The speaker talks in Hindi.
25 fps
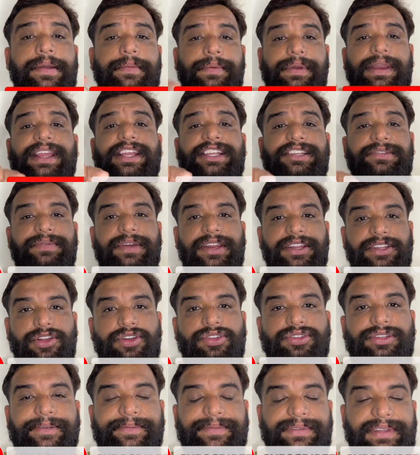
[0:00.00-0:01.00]
प्लीज मेरे
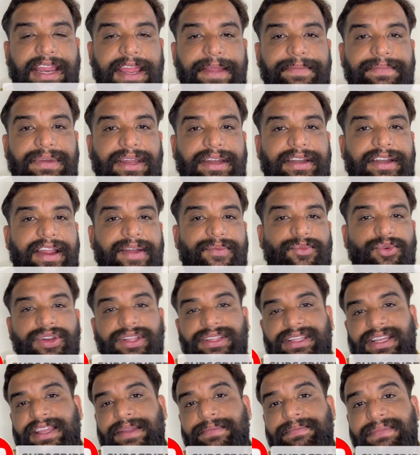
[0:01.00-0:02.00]
चैनल सब्सक्राइब करना ना
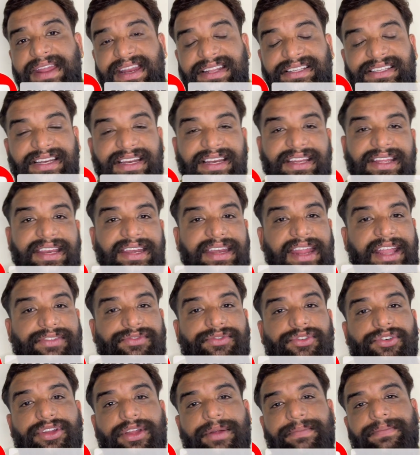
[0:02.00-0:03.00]
बोले ताकि मेरे चैनल की
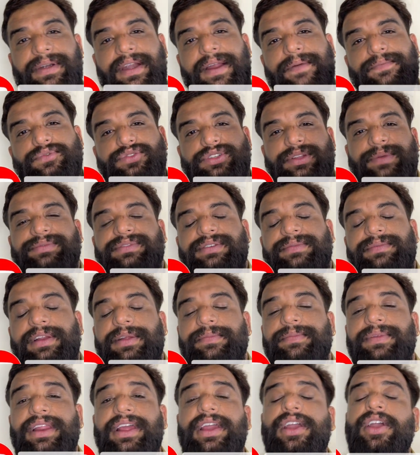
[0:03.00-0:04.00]
नेक्स्ट वीडियो अपडेट आपको सबसे
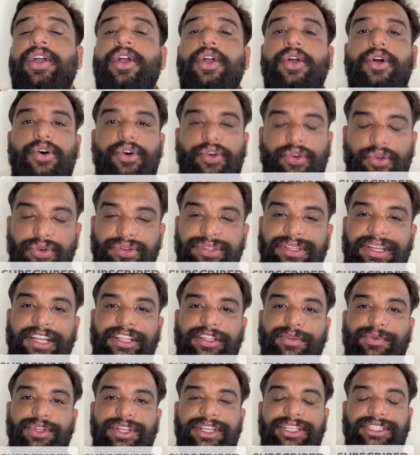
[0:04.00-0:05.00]
पहले मिले और हो
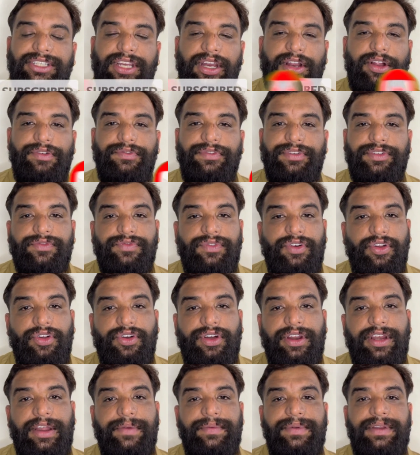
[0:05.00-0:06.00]
सके तो मुझे इंस्टाग्राम फिर
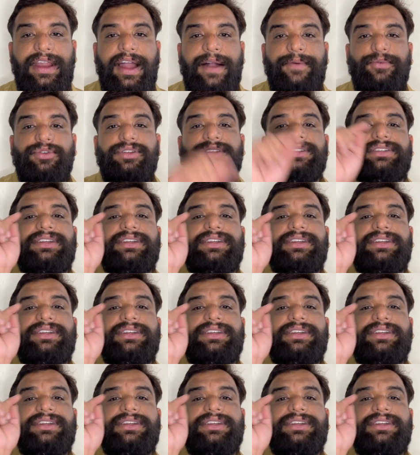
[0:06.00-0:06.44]
फॉलो करना भी ना बोले